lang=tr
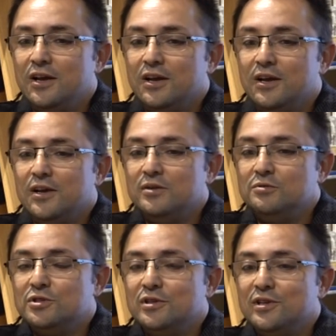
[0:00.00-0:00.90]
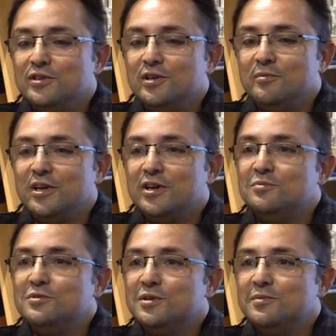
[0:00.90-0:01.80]
Ee, işte Latin
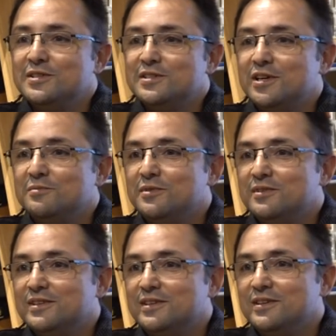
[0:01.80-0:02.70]
Amerika bize benzer bir